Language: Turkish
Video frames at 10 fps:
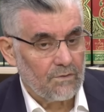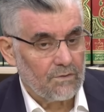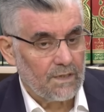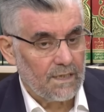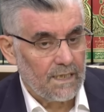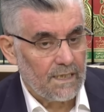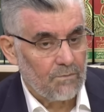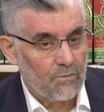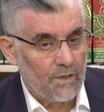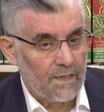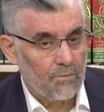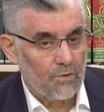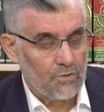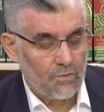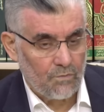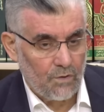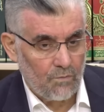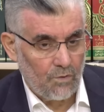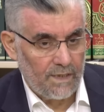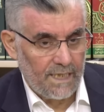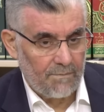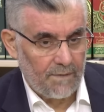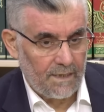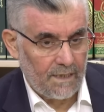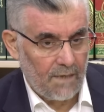şeylere bunlara boş, boyun eğmeyin.